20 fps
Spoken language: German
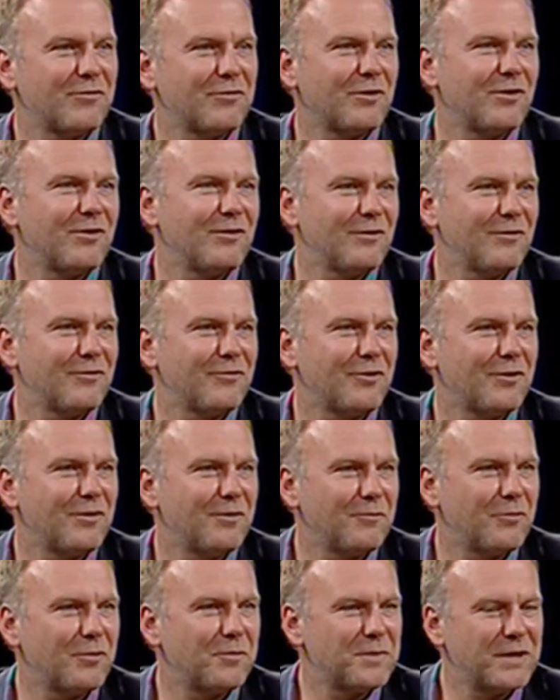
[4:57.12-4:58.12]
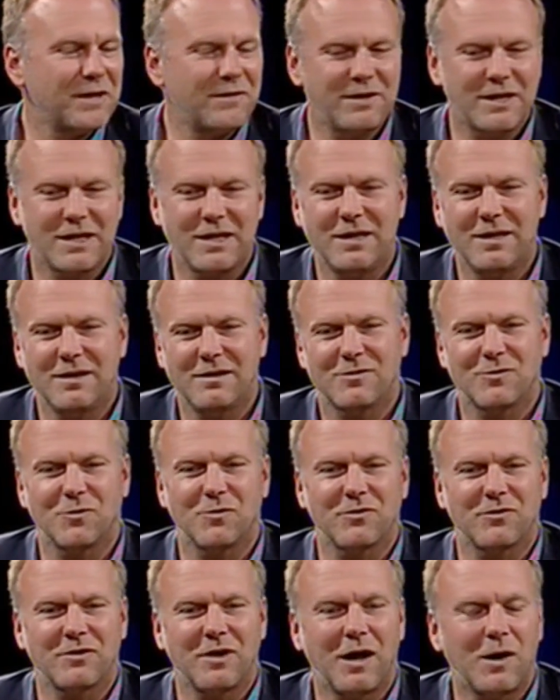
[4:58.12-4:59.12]
von, von, vom THW Kiel zu
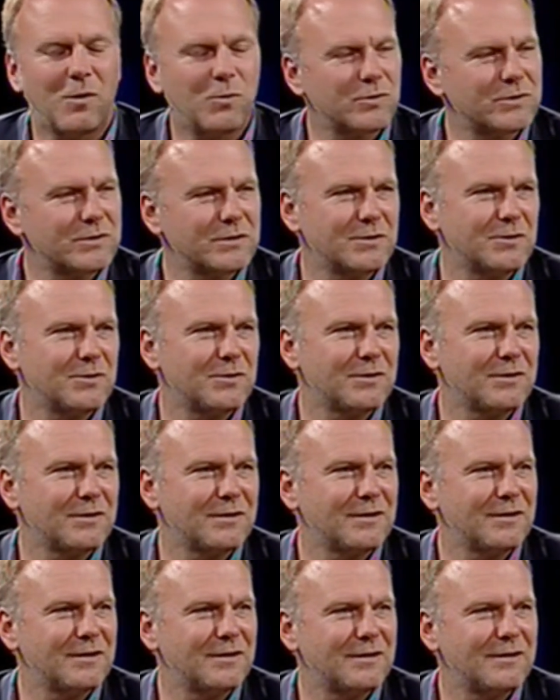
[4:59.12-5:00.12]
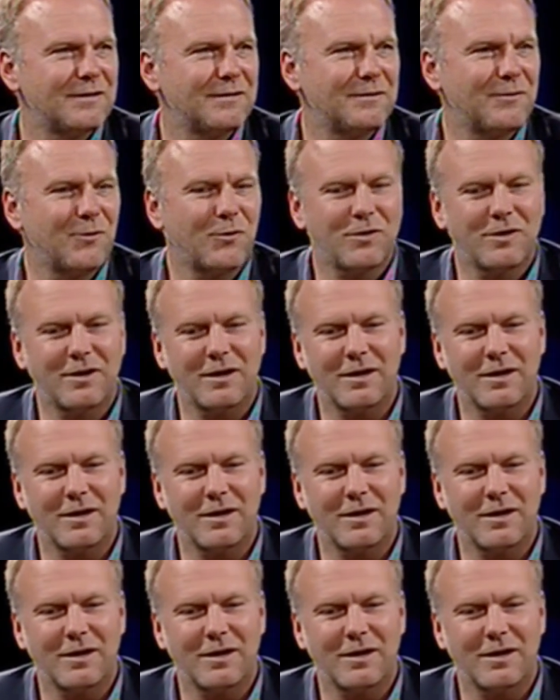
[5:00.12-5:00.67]
uns nach Hause und, äh, ja. äh, und